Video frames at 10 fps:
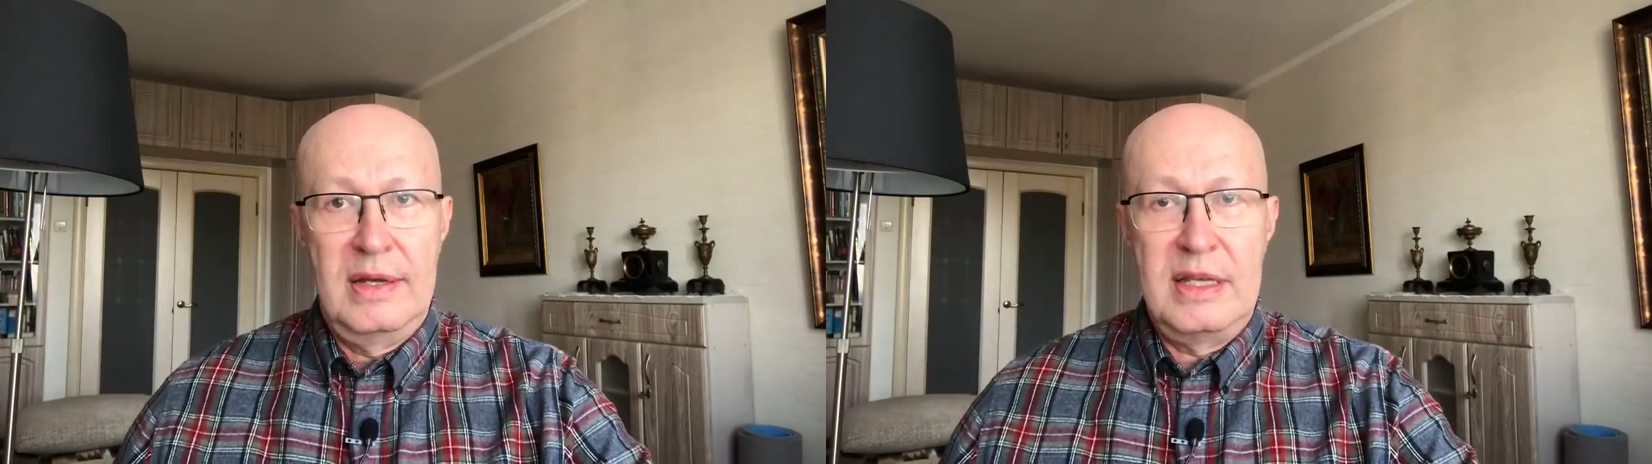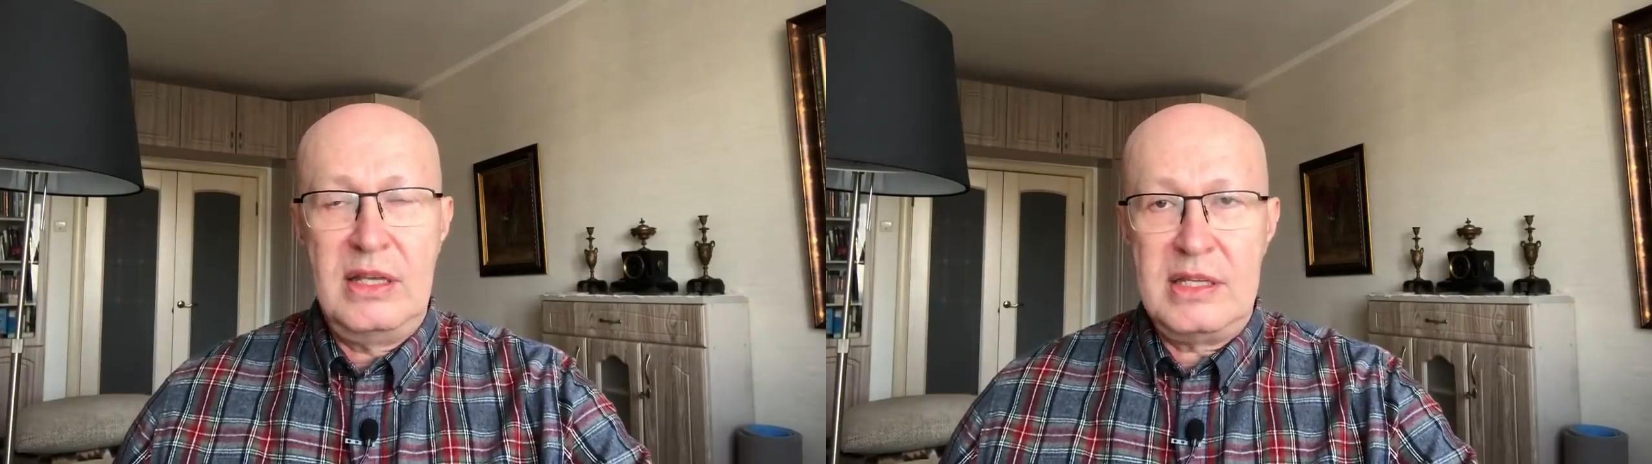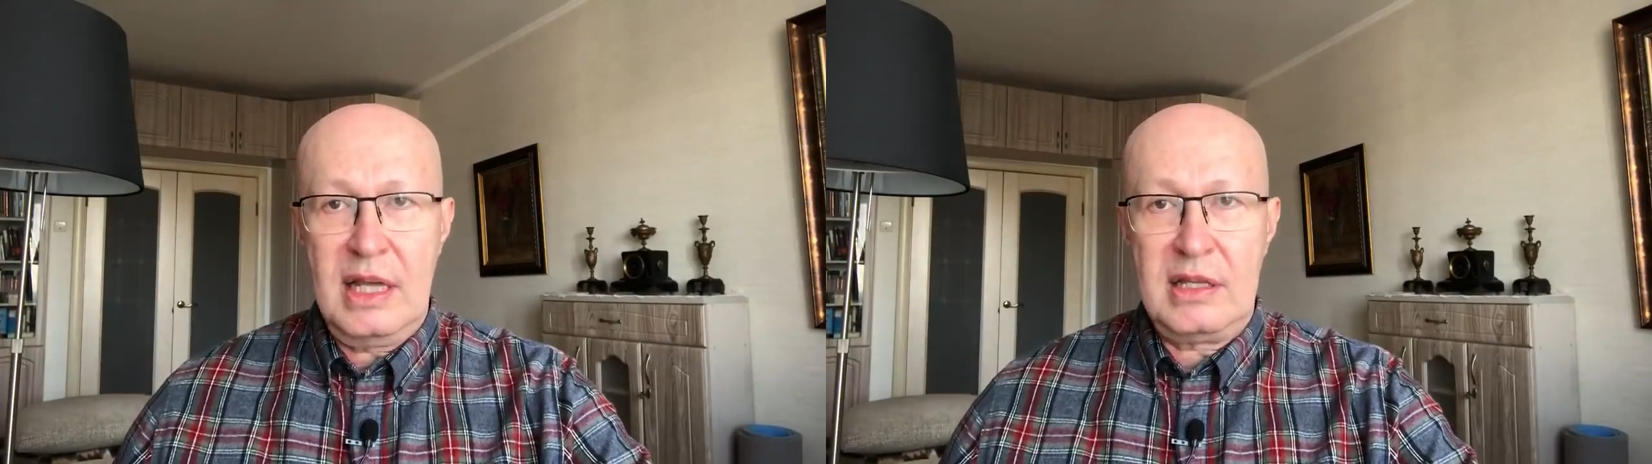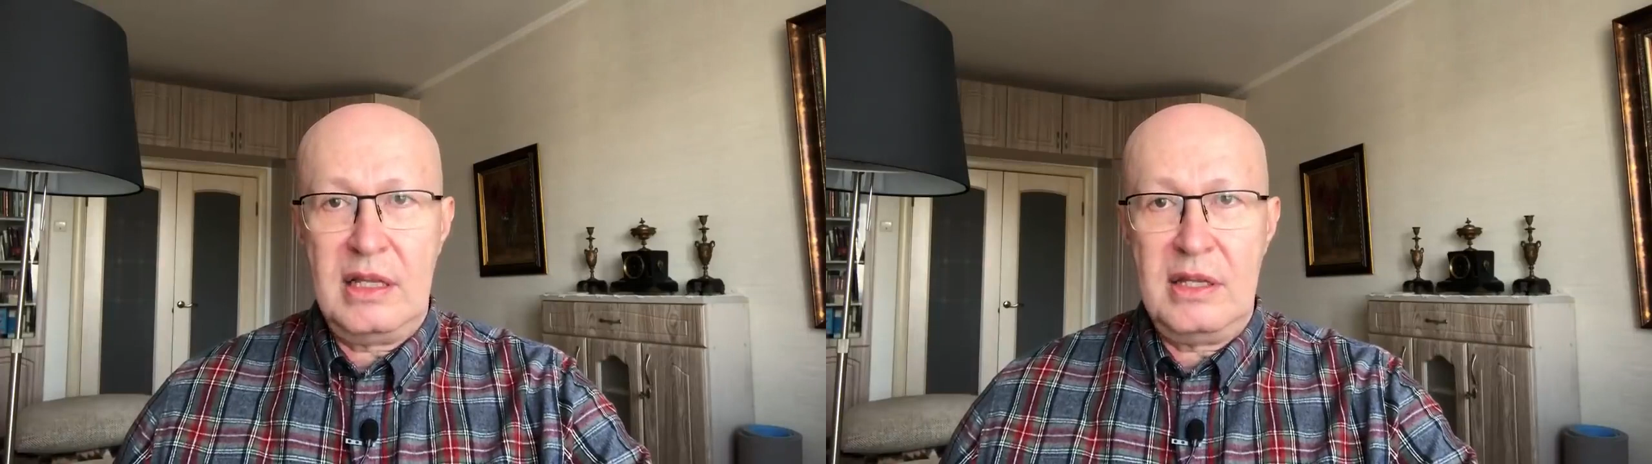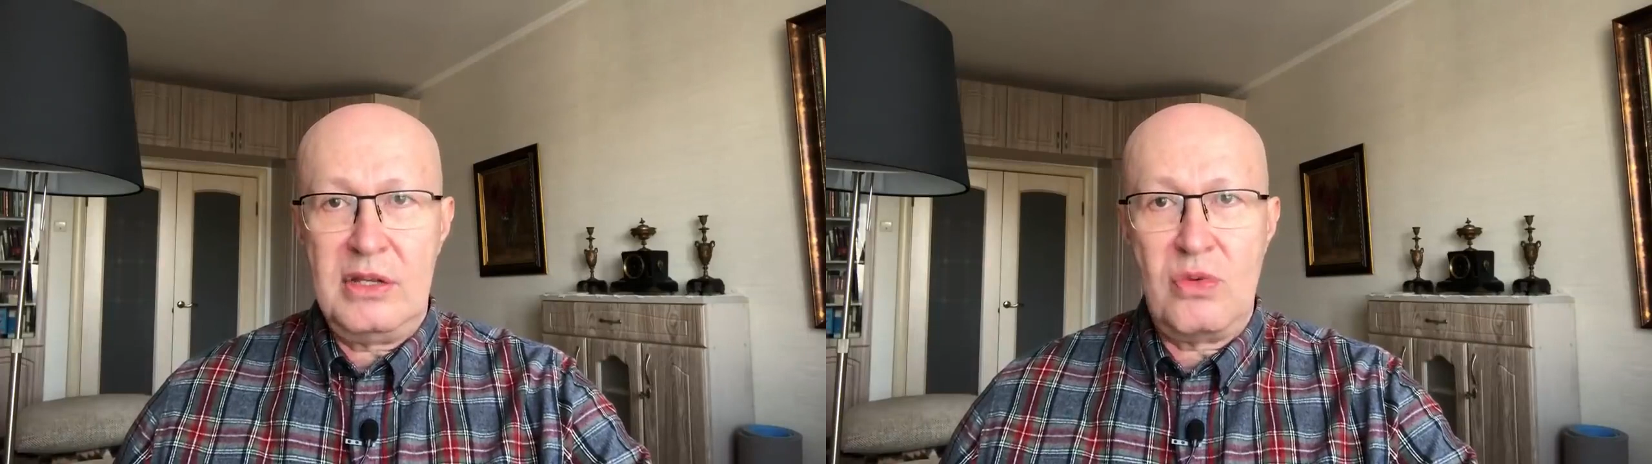и
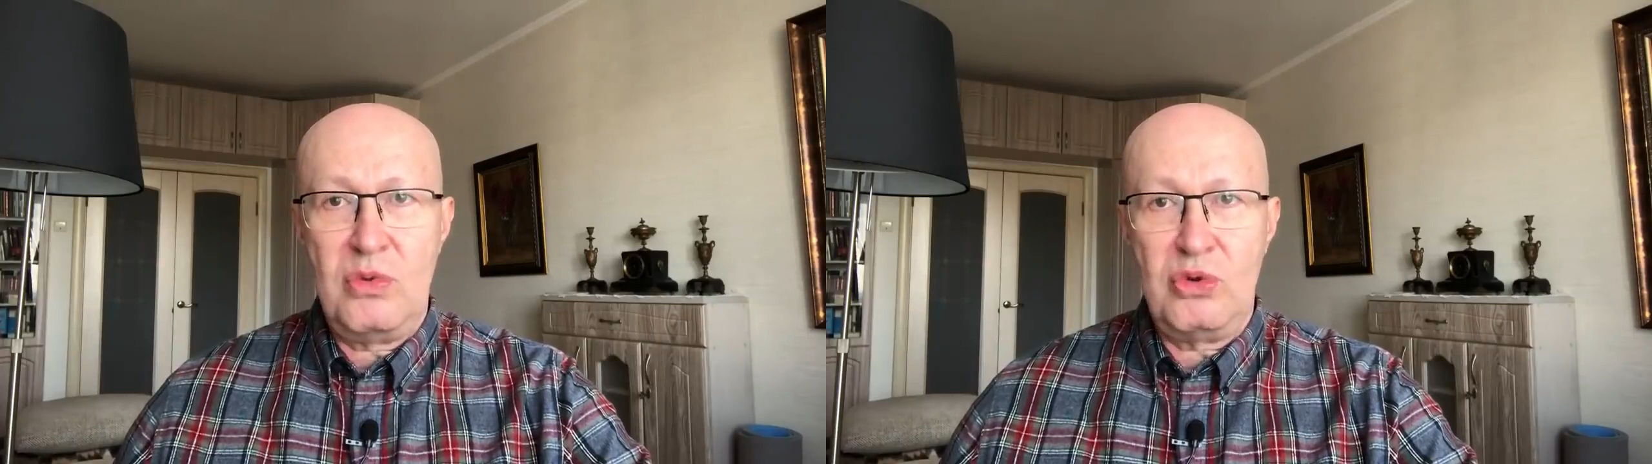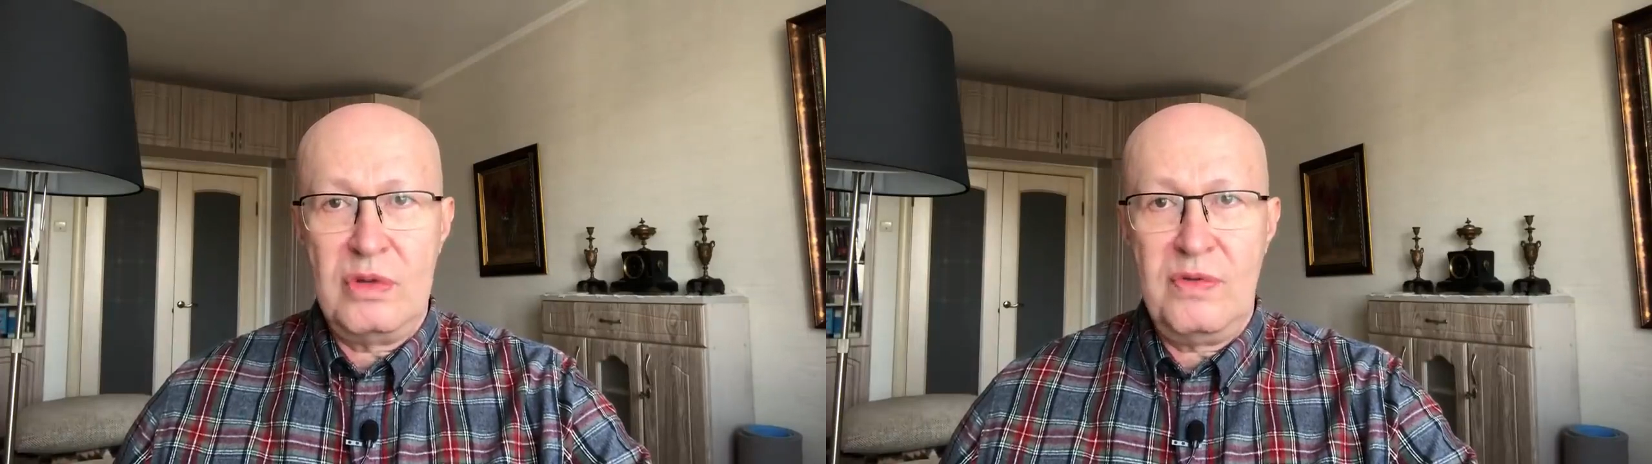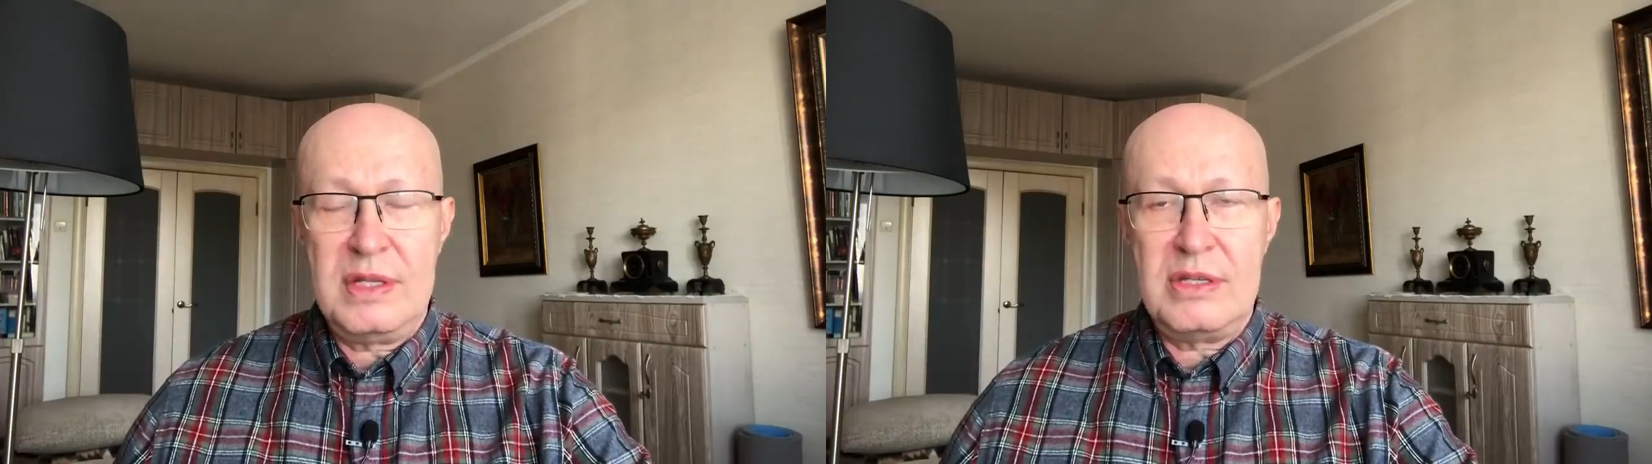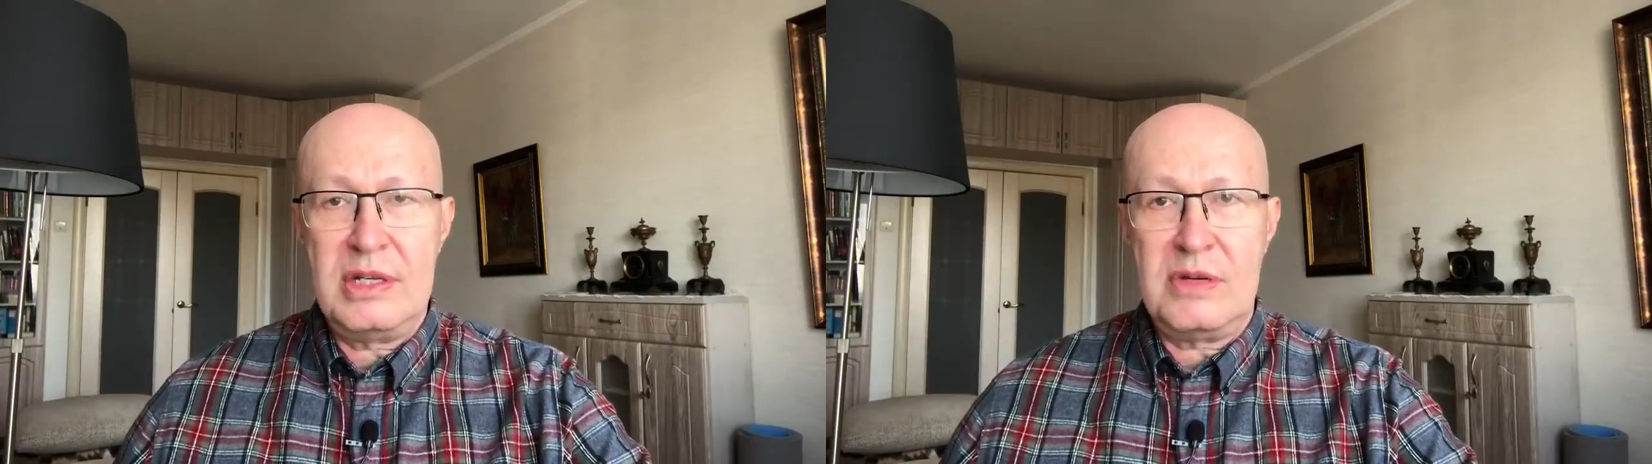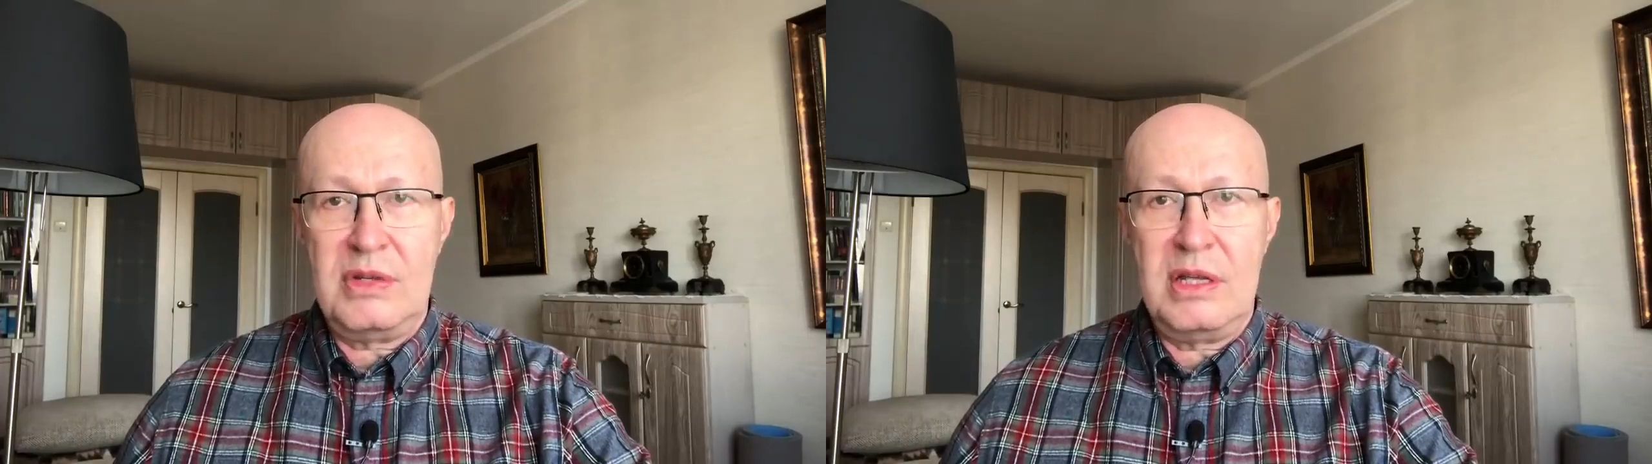десятки тысяч будут
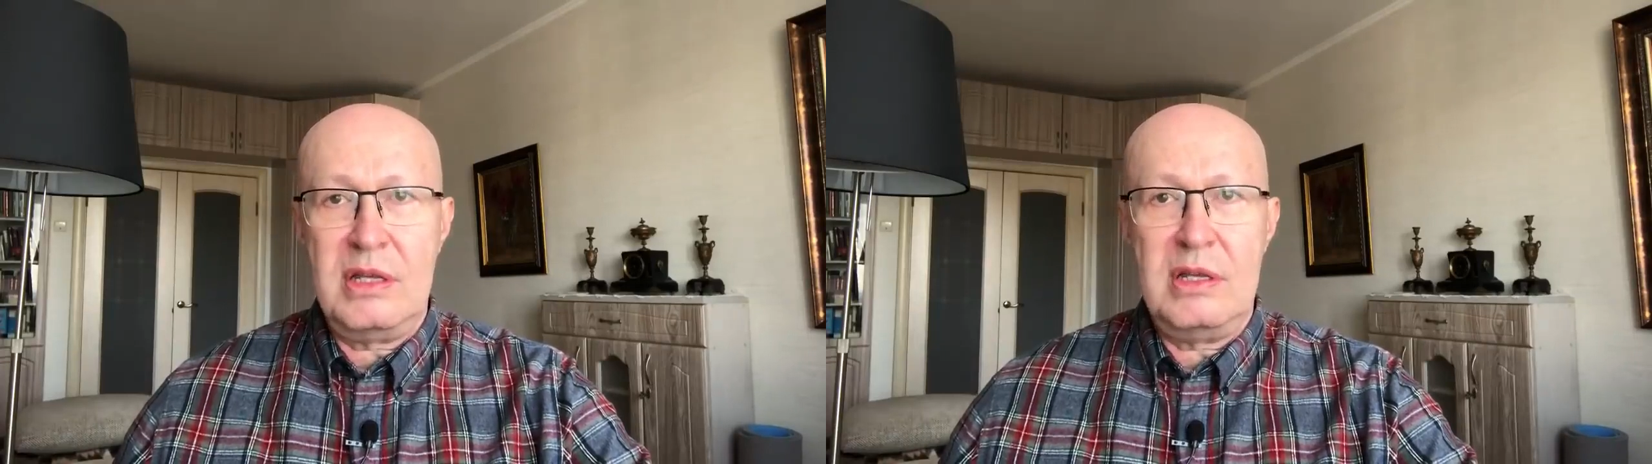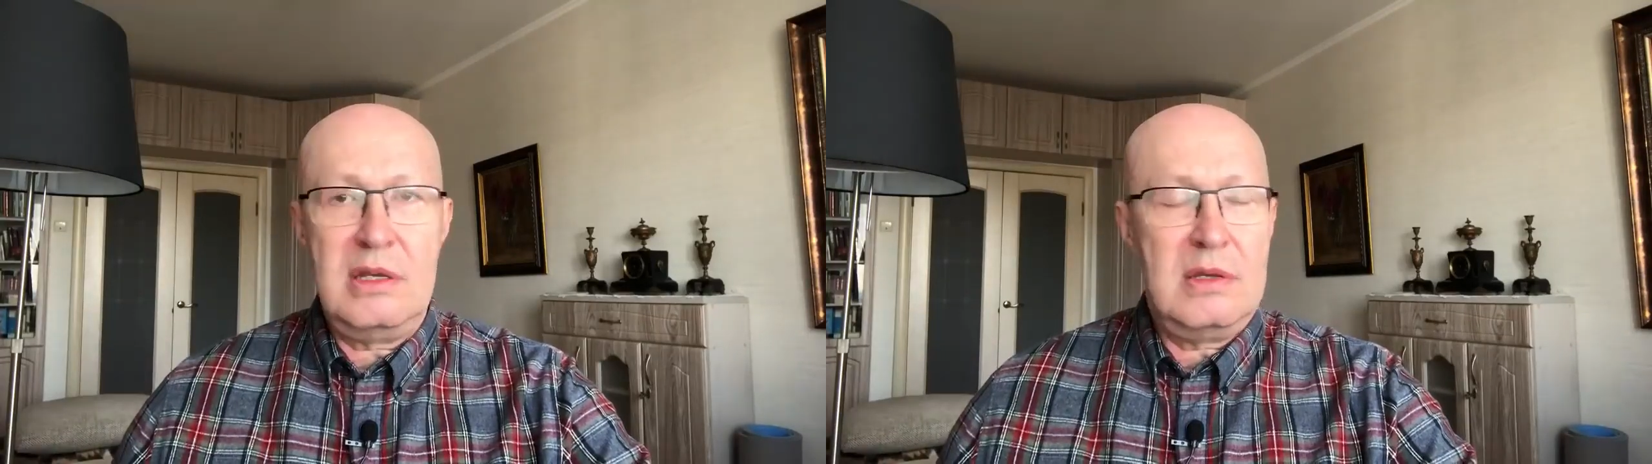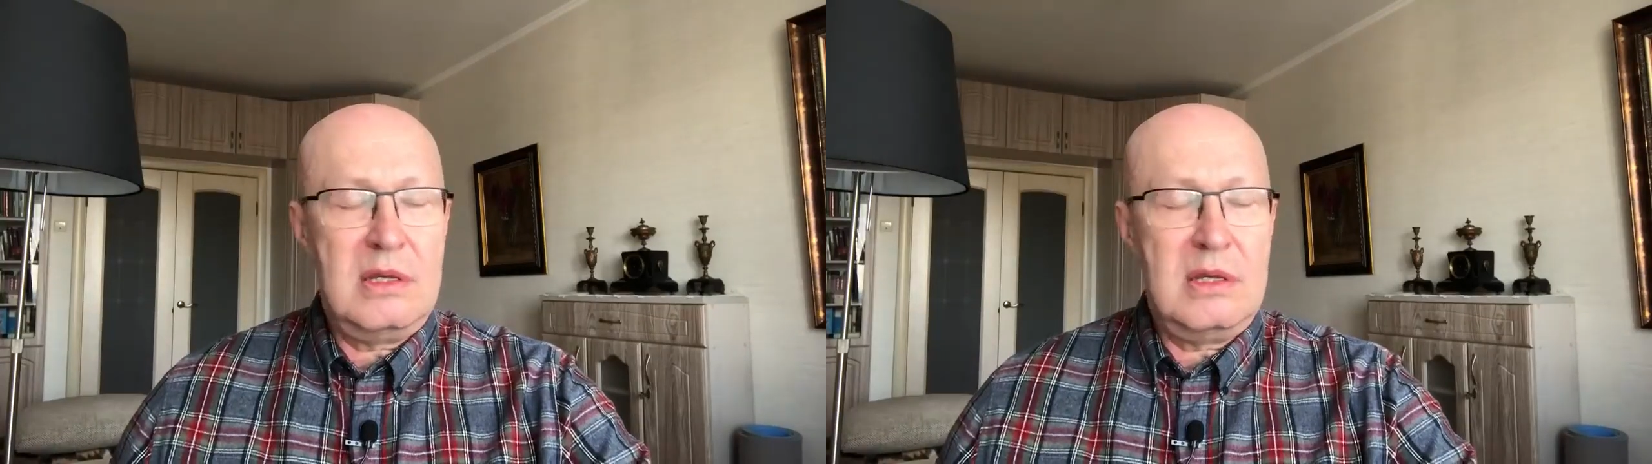инфицированы и не, не,